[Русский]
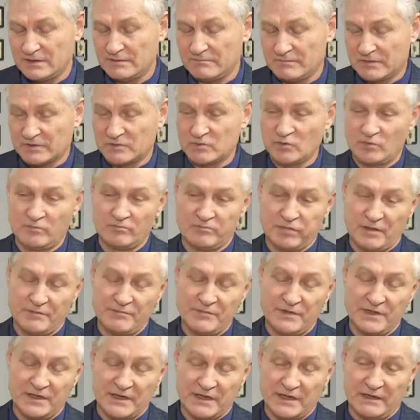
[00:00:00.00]
Потом по
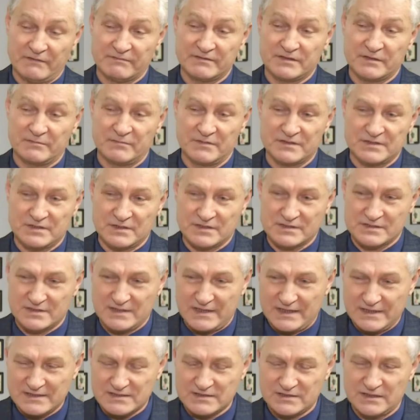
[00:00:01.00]
мере
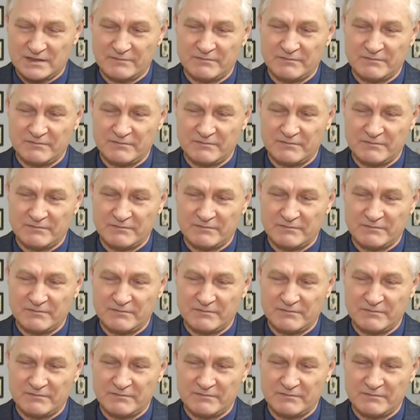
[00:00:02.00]
автоматизации,